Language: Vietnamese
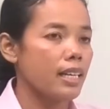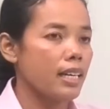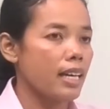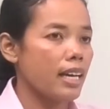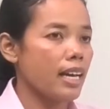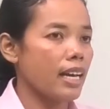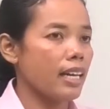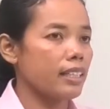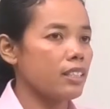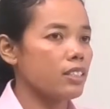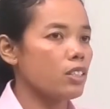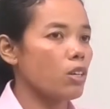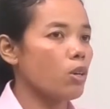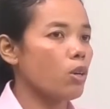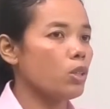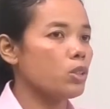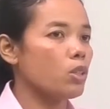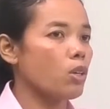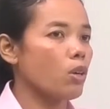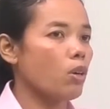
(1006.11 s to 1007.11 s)
ai
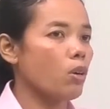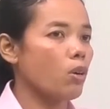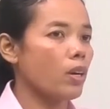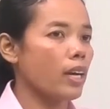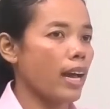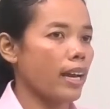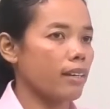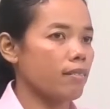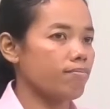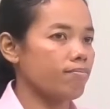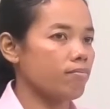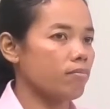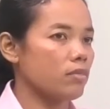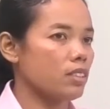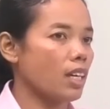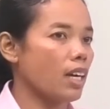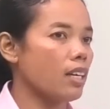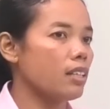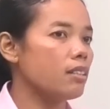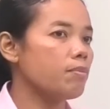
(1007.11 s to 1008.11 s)
chilo cắt
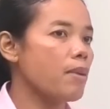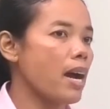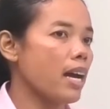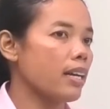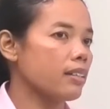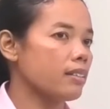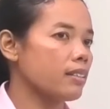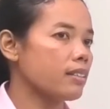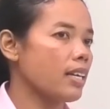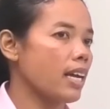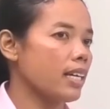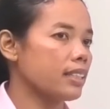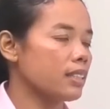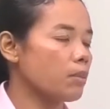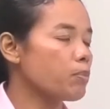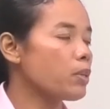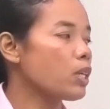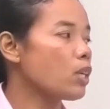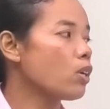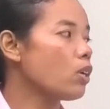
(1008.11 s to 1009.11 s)
trời bàn hạ
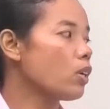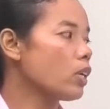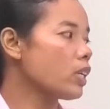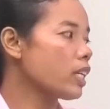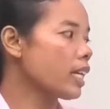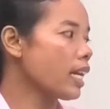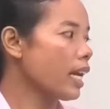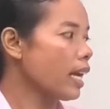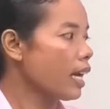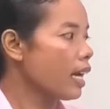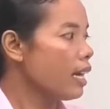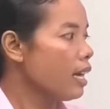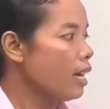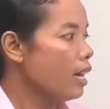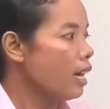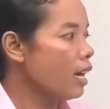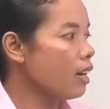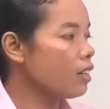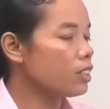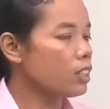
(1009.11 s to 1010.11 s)
sập rồi cái nào
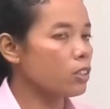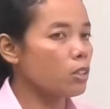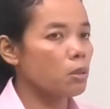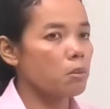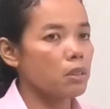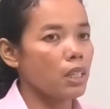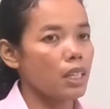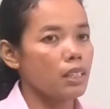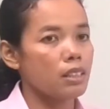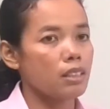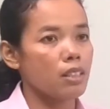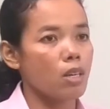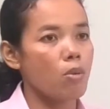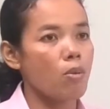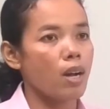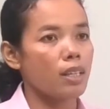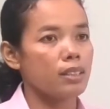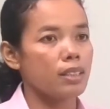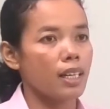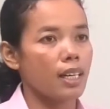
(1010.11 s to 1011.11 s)
ao cho con cha
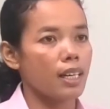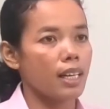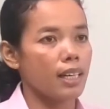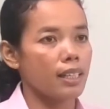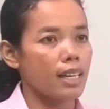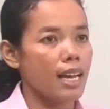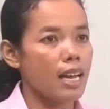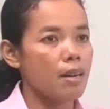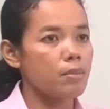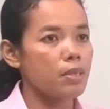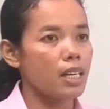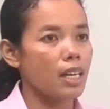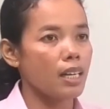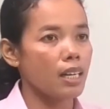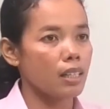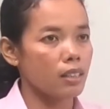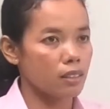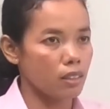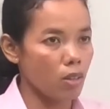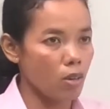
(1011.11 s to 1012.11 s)
score sạc hàng đám sạc
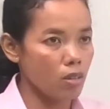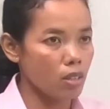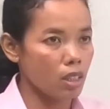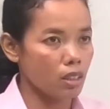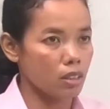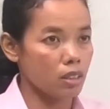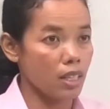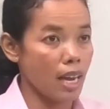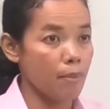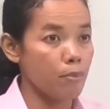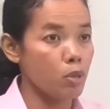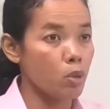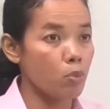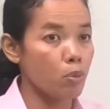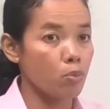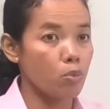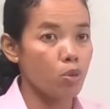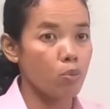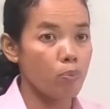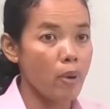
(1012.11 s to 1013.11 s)
hàng trống đằng chăm rùa
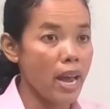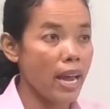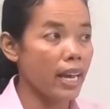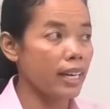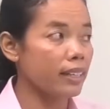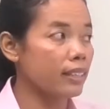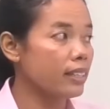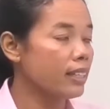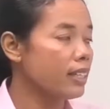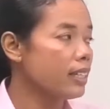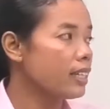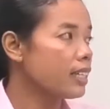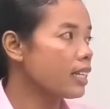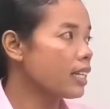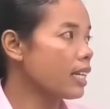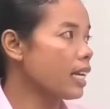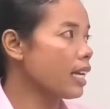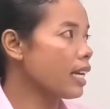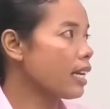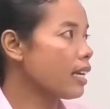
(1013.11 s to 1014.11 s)
môn bàn
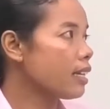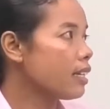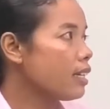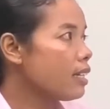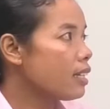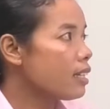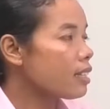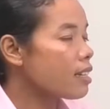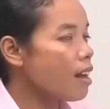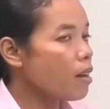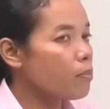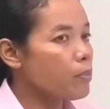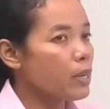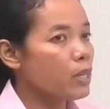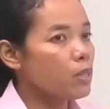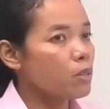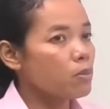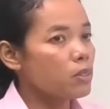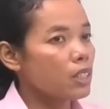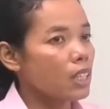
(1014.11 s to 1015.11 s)
cái nào đào về
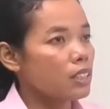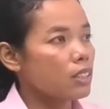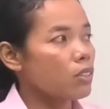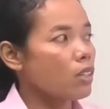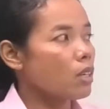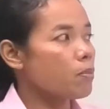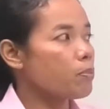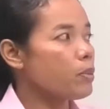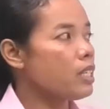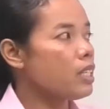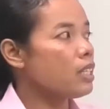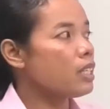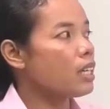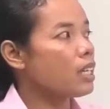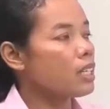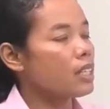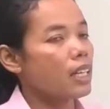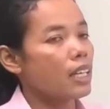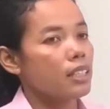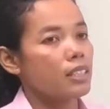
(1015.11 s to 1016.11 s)
con cha score biết
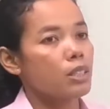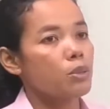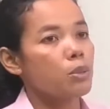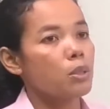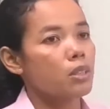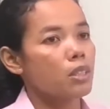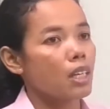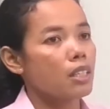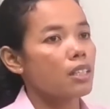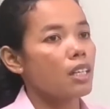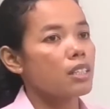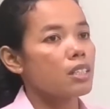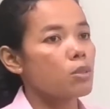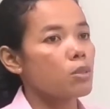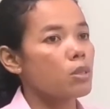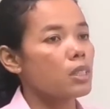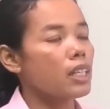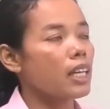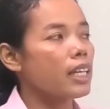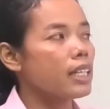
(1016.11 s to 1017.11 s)
rất đại
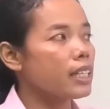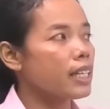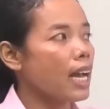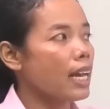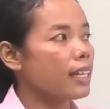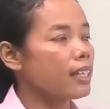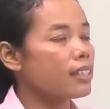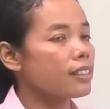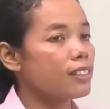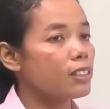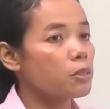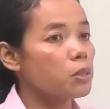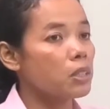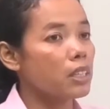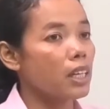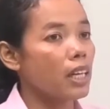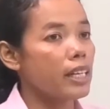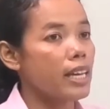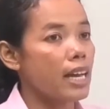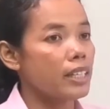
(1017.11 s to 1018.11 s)
sưu nghề cắt đằng sưu
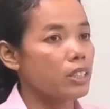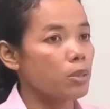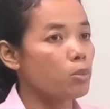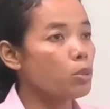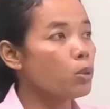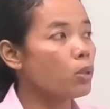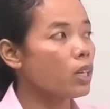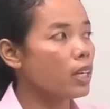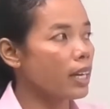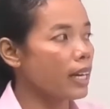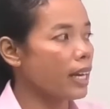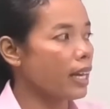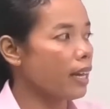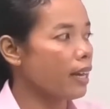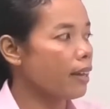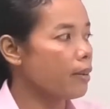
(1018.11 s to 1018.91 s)
nghề đại chmu cái nào